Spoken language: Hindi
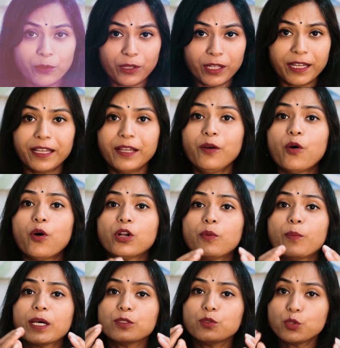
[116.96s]
होता है और
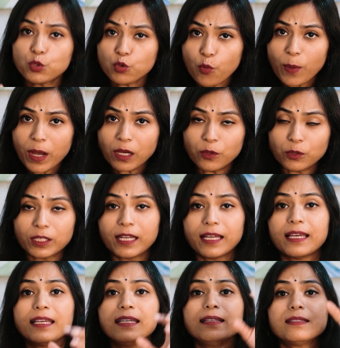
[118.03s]
हमारा जो स्टोमक होता
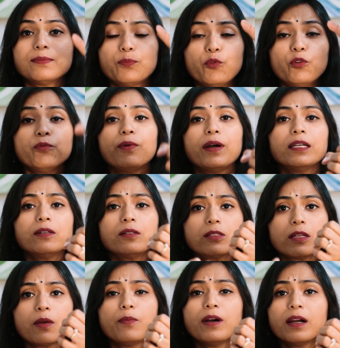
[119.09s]
है इस फूड पाइप और
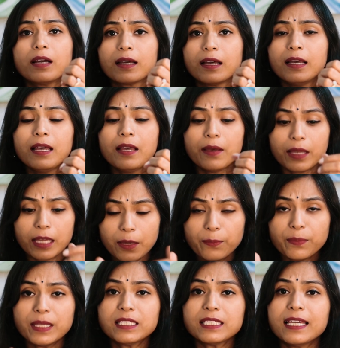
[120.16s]
स्टमक के
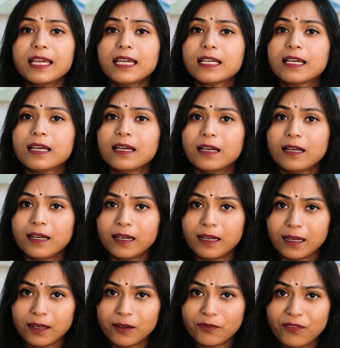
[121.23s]
बीच एक
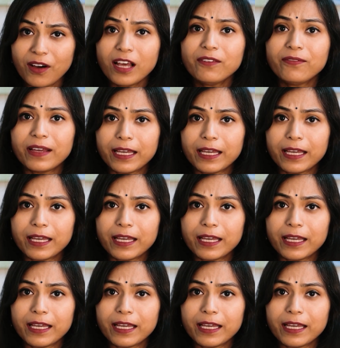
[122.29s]
वाल्व